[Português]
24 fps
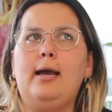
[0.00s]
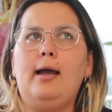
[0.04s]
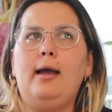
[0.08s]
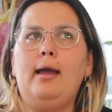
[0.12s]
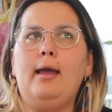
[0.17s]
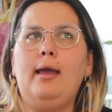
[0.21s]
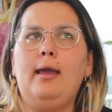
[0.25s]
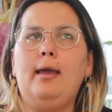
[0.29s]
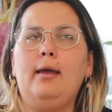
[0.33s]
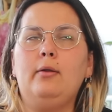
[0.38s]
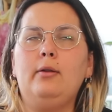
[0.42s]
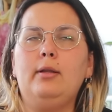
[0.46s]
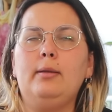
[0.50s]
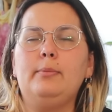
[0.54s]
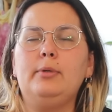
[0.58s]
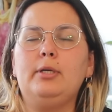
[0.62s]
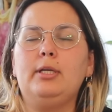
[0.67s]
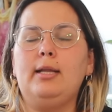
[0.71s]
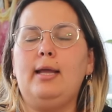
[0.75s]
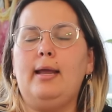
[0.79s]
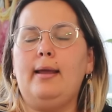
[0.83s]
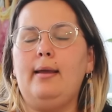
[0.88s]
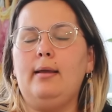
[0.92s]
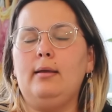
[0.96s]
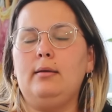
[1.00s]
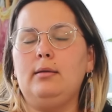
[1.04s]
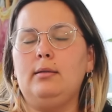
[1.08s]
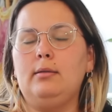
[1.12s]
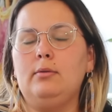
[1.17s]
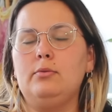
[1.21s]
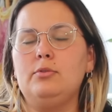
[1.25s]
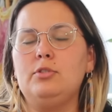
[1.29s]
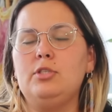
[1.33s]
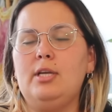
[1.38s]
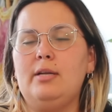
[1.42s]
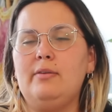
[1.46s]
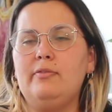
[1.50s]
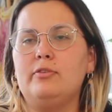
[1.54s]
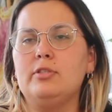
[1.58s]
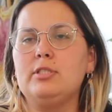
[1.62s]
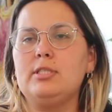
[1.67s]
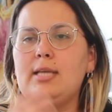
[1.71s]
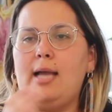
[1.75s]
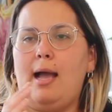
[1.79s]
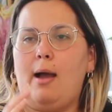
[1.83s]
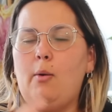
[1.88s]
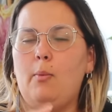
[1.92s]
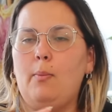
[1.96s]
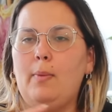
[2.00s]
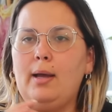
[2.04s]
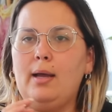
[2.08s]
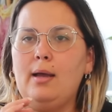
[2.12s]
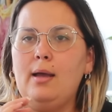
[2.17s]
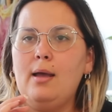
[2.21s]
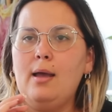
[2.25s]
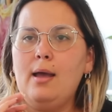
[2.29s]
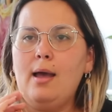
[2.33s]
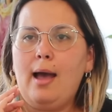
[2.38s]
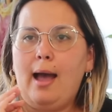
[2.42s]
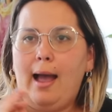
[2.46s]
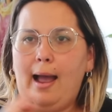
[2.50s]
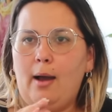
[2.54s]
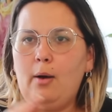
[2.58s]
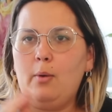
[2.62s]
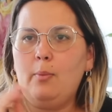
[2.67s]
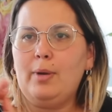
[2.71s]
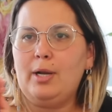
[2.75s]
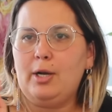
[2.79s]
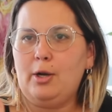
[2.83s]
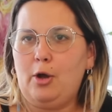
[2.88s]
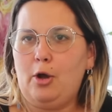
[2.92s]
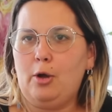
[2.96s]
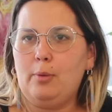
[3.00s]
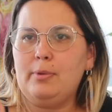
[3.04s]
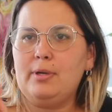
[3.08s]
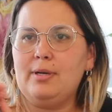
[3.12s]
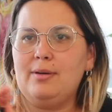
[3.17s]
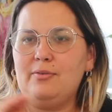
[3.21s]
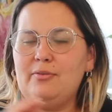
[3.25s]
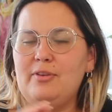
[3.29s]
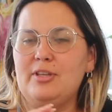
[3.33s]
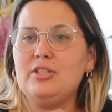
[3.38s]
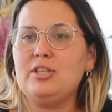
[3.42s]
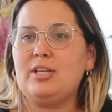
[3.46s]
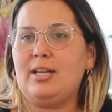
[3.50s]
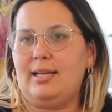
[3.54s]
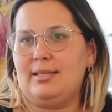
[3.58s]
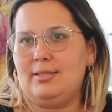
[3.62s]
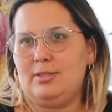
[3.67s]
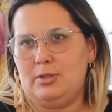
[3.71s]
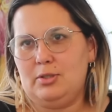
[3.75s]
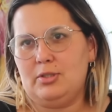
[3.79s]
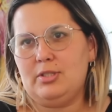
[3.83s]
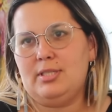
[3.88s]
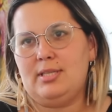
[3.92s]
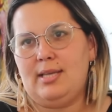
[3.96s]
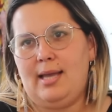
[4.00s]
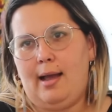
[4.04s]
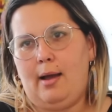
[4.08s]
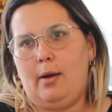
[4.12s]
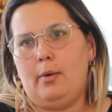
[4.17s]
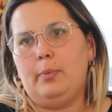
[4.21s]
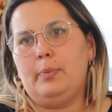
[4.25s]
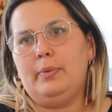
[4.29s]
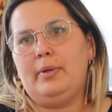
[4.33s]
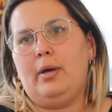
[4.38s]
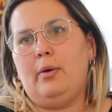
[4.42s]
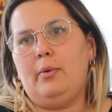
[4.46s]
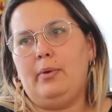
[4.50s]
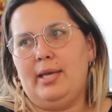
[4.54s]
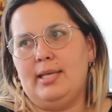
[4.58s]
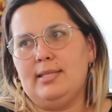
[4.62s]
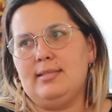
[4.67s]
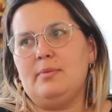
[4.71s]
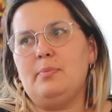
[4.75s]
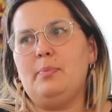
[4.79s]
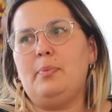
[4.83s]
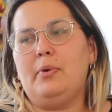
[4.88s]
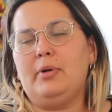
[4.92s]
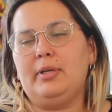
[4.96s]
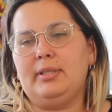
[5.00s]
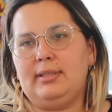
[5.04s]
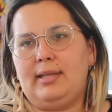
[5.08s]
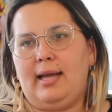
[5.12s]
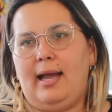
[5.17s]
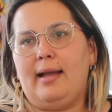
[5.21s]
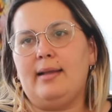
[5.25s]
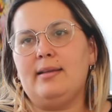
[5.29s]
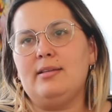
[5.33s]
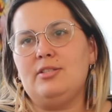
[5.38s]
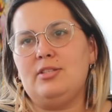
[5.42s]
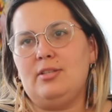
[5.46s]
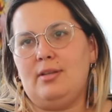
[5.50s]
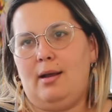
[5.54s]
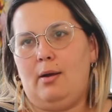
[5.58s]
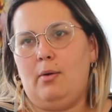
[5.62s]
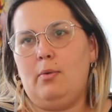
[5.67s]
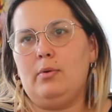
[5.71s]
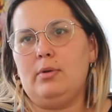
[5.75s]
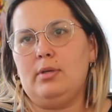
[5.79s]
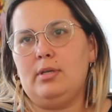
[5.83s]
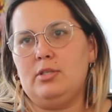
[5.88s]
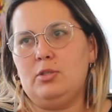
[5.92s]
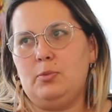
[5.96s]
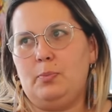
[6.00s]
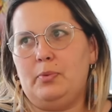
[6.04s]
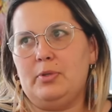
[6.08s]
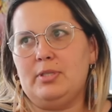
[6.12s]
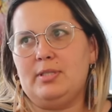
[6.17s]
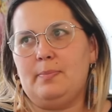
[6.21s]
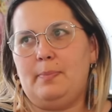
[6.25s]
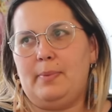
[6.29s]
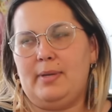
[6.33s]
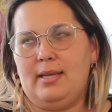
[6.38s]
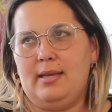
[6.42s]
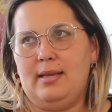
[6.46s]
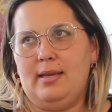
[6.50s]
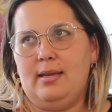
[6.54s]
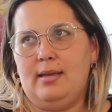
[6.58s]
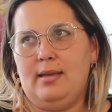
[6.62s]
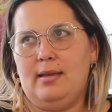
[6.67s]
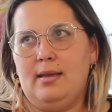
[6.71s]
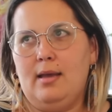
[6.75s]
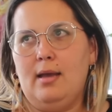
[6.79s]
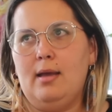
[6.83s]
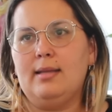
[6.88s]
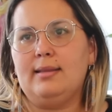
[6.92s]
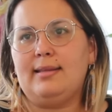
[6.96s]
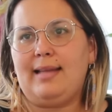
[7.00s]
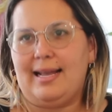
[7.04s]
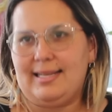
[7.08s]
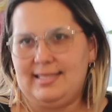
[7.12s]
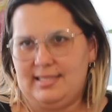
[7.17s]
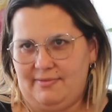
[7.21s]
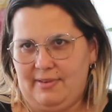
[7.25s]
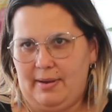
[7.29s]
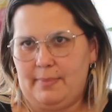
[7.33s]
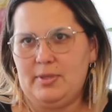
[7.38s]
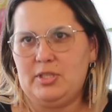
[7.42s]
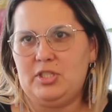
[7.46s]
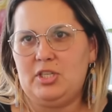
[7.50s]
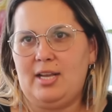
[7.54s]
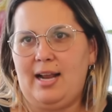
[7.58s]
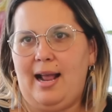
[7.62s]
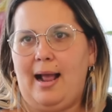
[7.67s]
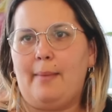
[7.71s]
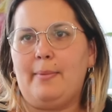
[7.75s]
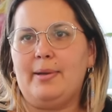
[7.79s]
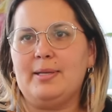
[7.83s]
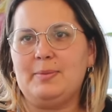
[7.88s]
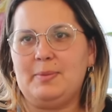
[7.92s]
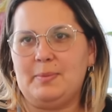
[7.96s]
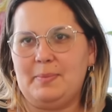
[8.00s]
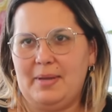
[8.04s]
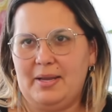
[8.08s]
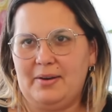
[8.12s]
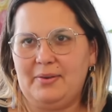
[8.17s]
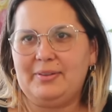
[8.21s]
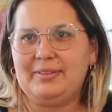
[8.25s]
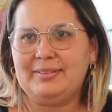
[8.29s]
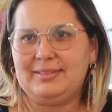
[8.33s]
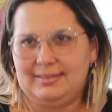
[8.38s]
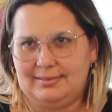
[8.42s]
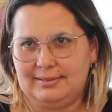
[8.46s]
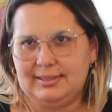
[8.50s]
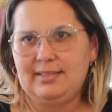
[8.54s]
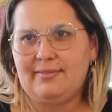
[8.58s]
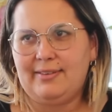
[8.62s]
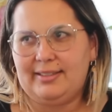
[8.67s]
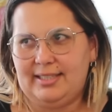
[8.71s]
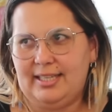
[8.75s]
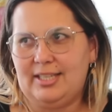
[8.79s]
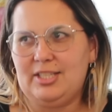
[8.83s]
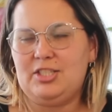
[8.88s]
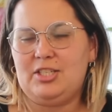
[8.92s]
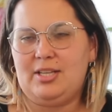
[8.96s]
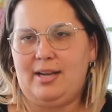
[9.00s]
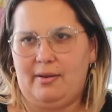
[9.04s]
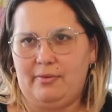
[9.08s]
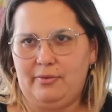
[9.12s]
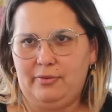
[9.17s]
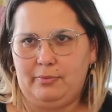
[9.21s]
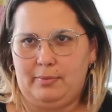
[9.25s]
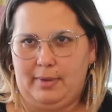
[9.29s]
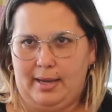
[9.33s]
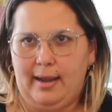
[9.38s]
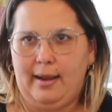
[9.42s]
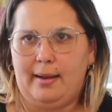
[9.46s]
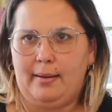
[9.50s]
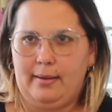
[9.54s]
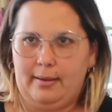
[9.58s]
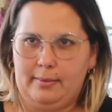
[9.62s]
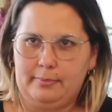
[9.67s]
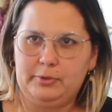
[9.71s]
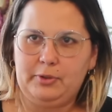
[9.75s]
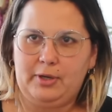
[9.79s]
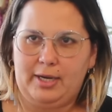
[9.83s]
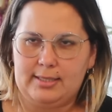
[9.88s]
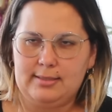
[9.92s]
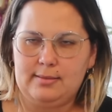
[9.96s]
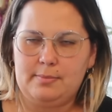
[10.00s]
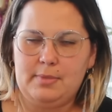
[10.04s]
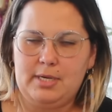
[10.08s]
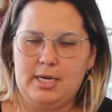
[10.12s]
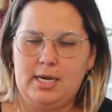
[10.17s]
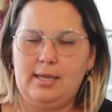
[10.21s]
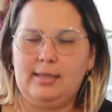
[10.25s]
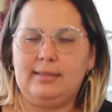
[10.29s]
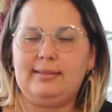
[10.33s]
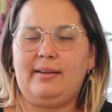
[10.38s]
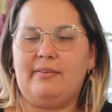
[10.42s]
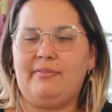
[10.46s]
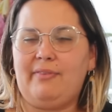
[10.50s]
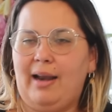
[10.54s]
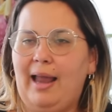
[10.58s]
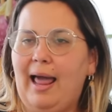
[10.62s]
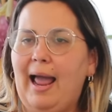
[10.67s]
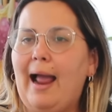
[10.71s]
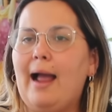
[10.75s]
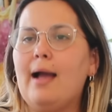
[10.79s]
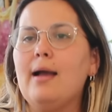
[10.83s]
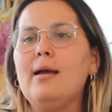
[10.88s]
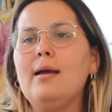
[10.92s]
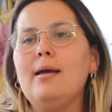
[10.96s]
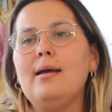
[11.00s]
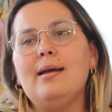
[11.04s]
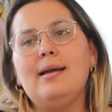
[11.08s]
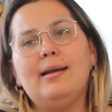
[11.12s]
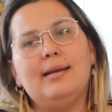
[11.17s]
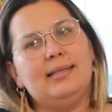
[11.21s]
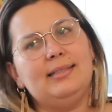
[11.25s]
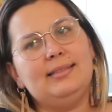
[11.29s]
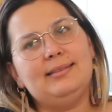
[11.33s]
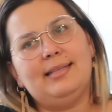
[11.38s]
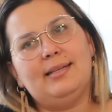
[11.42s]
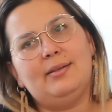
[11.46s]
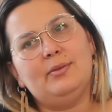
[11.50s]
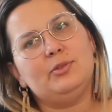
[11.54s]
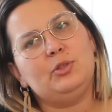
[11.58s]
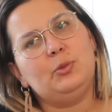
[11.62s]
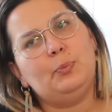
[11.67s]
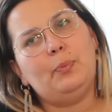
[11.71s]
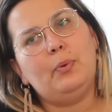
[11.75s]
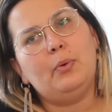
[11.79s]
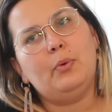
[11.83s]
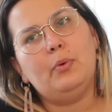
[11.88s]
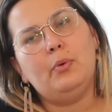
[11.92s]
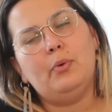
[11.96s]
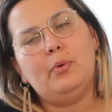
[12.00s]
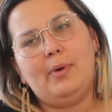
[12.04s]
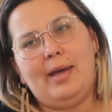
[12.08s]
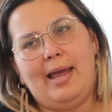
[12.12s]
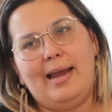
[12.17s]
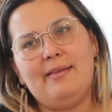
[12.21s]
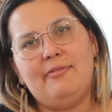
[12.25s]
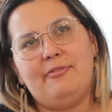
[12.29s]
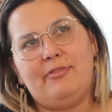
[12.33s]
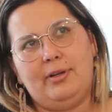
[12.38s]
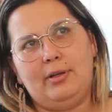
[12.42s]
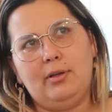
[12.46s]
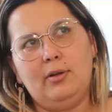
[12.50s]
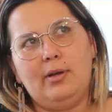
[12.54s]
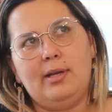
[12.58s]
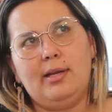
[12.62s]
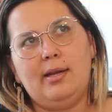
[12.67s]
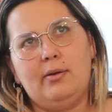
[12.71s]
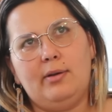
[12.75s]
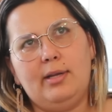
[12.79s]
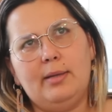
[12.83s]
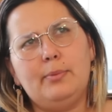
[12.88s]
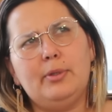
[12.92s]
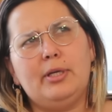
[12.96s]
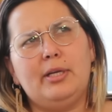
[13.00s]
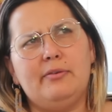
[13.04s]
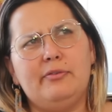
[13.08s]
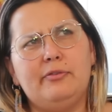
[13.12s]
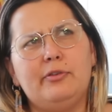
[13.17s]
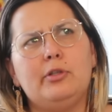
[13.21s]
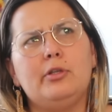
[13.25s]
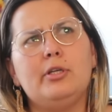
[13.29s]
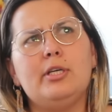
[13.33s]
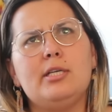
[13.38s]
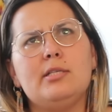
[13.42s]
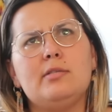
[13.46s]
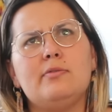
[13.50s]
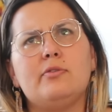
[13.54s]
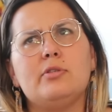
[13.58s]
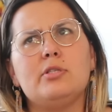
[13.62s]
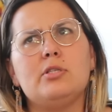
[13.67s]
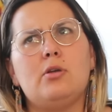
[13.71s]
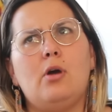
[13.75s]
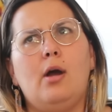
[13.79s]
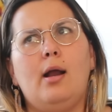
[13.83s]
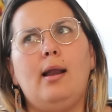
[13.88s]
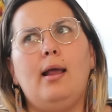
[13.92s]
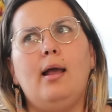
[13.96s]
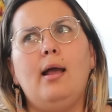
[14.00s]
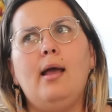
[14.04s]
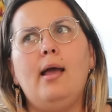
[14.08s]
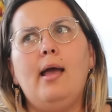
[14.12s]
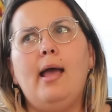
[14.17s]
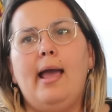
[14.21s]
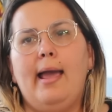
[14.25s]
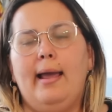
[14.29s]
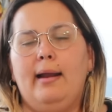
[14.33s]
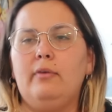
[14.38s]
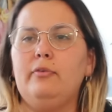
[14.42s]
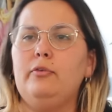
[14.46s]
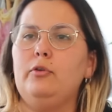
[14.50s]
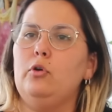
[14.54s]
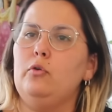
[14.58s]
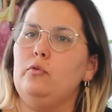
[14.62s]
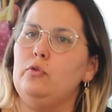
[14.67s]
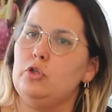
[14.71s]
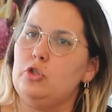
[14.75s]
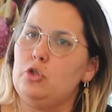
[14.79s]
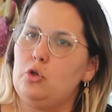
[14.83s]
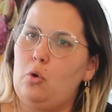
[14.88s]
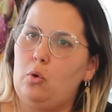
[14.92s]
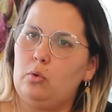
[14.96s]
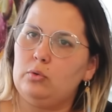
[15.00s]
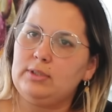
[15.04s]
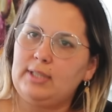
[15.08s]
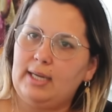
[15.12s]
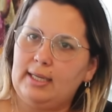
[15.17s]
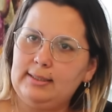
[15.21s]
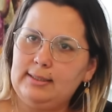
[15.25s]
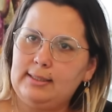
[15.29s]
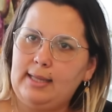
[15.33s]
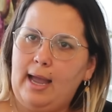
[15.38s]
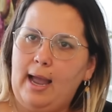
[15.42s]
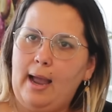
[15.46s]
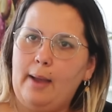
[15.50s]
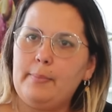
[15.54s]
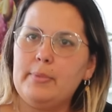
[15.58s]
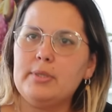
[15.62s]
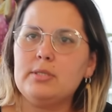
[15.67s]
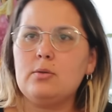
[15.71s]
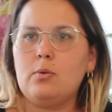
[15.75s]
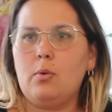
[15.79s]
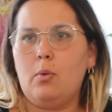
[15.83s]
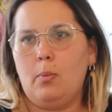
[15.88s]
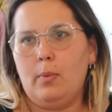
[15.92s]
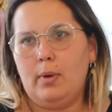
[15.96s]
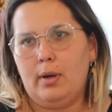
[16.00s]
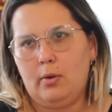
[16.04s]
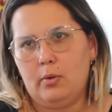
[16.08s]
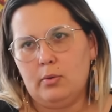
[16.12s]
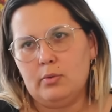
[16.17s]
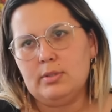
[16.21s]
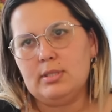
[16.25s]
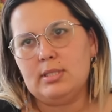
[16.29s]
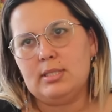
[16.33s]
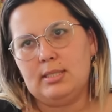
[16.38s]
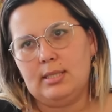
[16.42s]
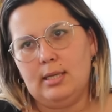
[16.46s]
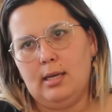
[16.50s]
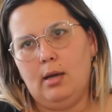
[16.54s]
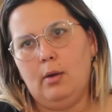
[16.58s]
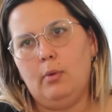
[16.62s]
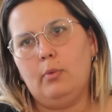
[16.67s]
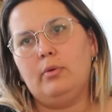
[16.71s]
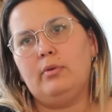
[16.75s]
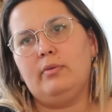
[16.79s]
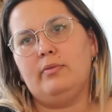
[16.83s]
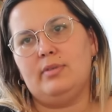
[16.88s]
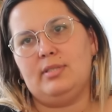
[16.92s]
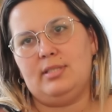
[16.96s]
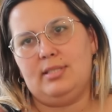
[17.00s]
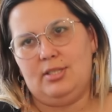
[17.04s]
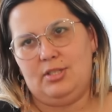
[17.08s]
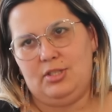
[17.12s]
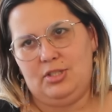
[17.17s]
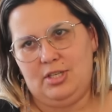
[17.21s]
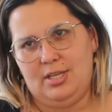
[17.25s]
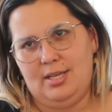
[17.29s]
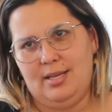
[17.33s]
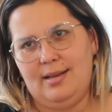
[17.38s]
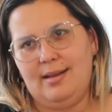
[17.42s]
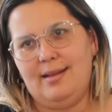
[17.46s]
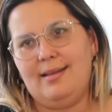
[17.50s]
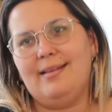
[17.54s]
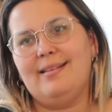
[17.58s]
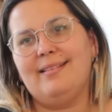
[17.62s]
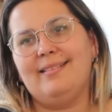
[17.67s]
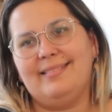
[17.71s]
é, eu lembro que, né, que, no dia ele falou assim, alma, alma nobre não vem de classe social, que alguém se importar em tirar o. tipo, tá, você vai me tirar, mas primeiro você vai ter que tirar, uh, no caso foi, da menina que tava isso, lá. Isso. Então, tipo, ele falou, eu lembro que ele falou isso, falou assim, olha, ela falou, eu vou te contratar, mas com uma condição, que você tire.